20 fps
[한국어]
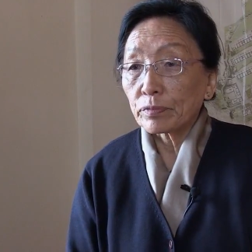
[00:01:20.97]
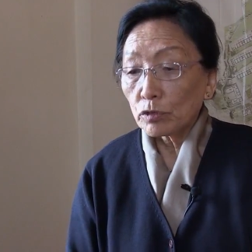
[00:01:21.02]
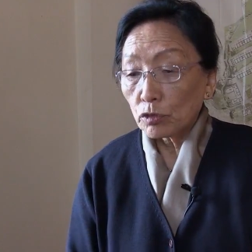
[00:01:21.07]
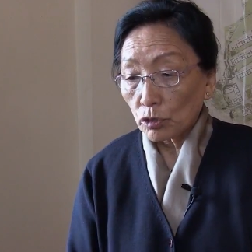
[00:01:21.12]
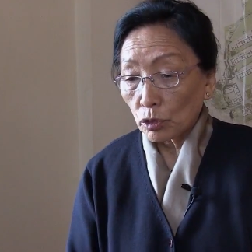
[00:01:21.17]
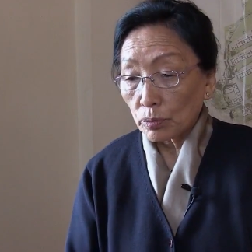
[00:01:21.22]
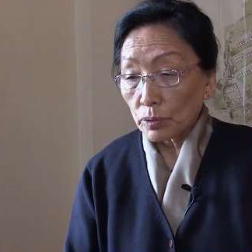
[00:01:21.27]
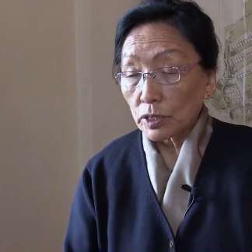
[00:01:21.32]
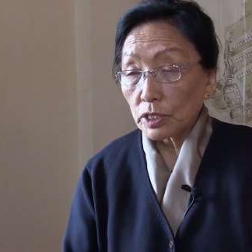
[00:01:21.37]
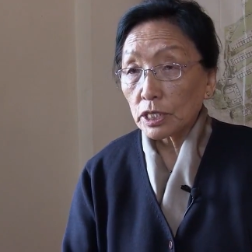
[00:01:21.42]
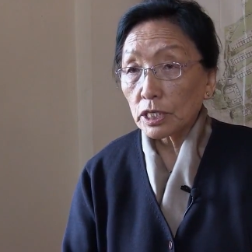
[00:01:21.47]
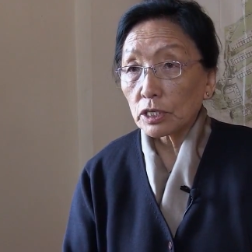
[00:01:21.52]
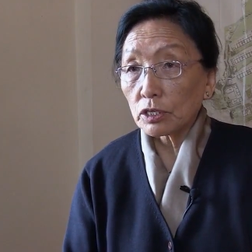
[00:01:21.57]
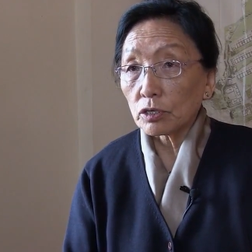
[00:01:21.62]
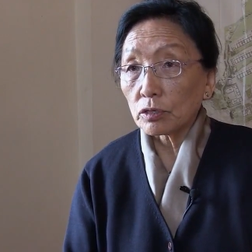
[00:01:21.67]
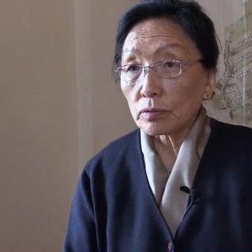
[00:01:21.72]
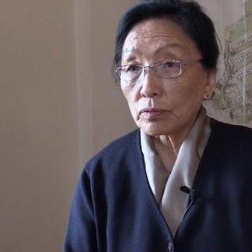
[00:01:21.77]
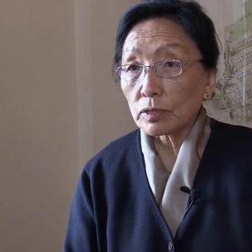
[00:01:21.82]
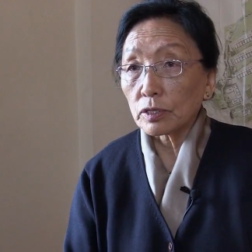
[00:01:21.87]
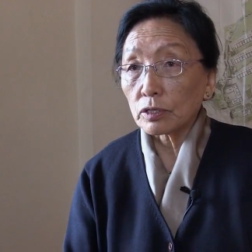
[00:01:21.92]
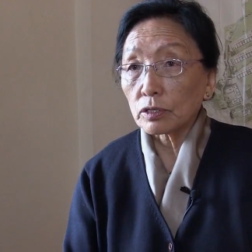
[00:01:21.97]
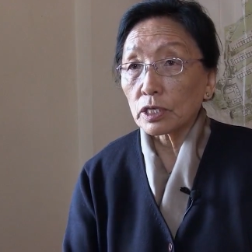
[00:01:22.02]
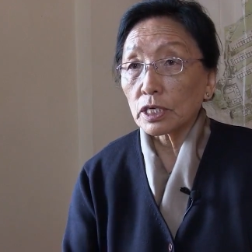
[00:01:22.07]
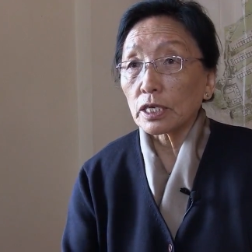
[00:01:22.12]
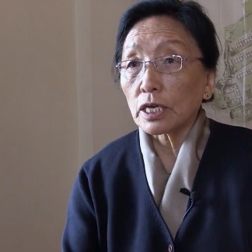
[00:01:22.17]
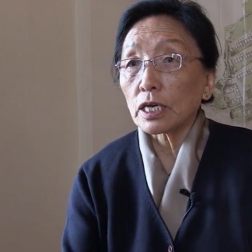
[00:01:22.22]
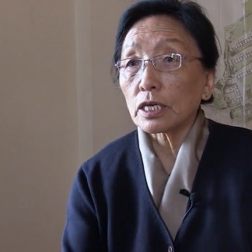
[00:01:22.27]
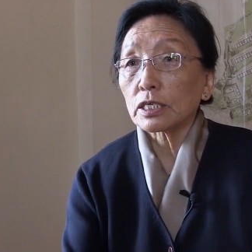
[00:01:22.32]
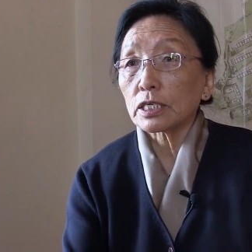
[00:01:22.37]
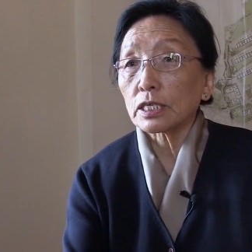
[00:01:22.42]
속버지 유는
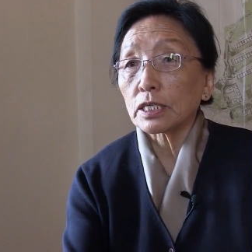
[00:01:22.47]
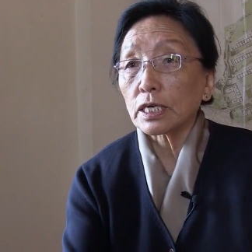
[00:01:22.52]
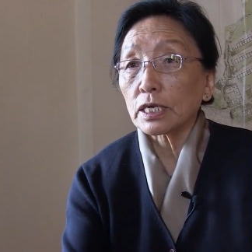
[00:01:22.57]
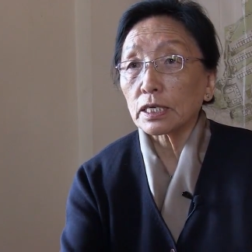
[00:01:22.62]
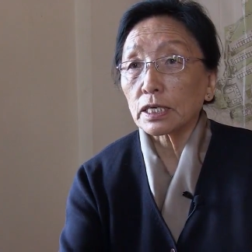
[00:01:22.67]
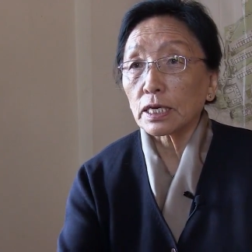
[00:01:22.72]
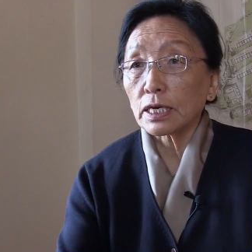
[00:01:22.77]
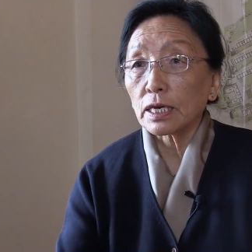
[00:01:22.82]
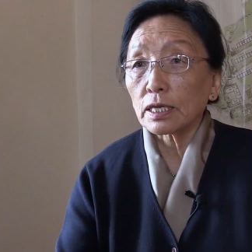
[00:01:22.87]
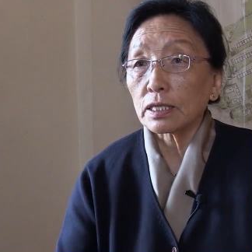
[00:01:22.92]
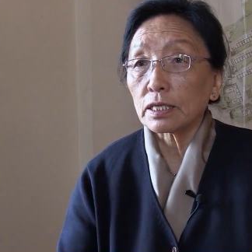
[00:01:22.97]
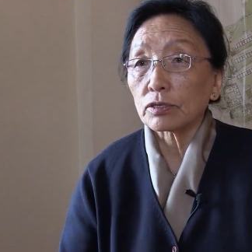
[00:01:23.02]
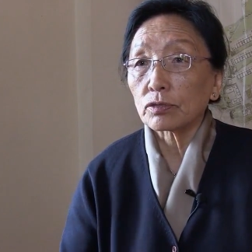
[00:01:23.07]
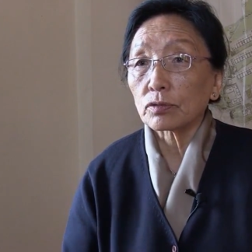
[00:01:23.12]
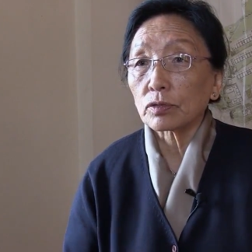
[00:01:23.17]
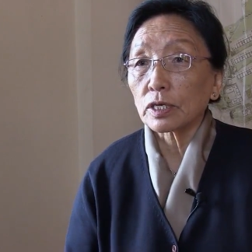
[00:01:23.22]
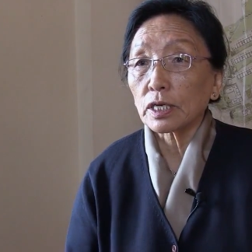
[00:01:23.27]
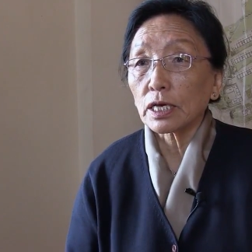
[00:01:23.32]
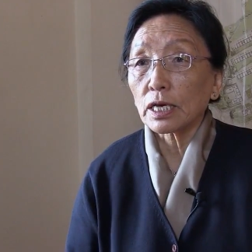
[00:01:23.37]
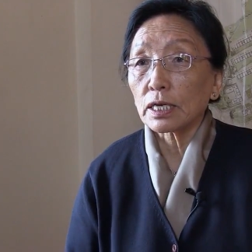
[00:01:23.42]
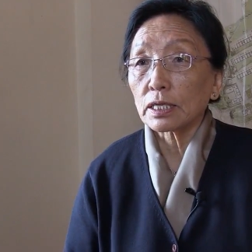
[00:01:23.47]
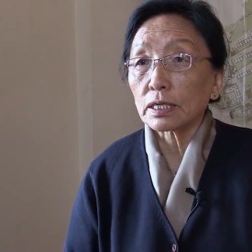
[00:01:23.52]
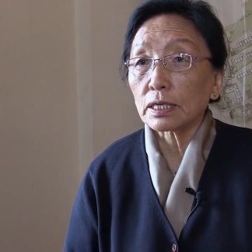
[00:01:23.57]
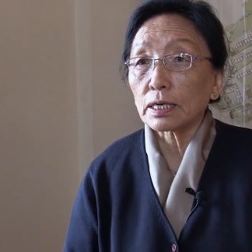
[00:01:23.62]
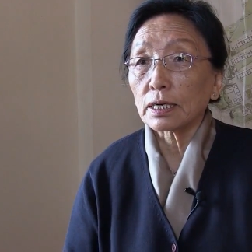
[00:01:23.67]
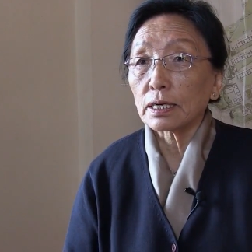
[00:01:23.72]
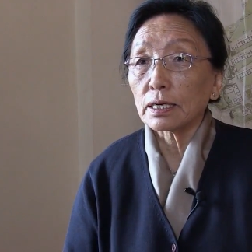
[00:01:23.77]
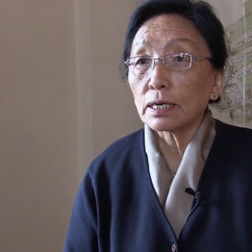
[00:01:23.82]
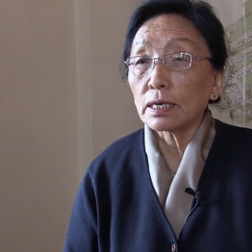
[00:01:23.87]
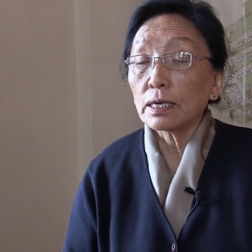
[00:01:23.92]
계신다 게트스
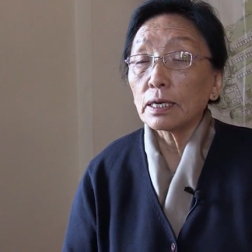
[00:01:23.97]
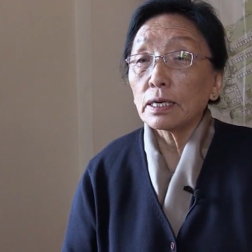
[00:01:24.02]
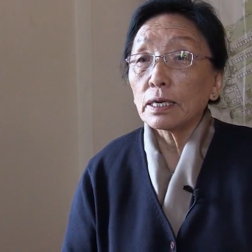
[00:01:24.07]
게다